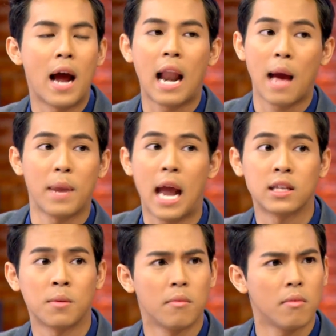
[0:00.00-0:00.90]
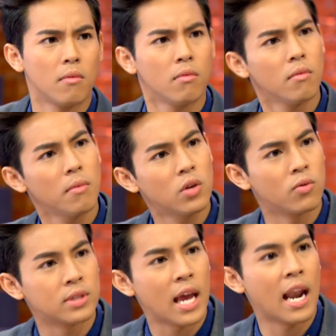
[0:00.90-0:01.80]
บางครั้งมันอาจจะไม่
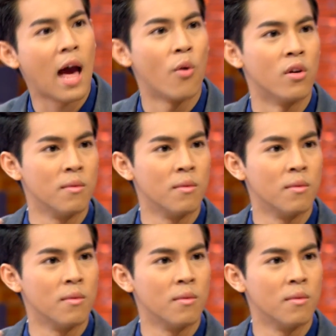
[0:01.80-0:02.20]
ถูกใจเรา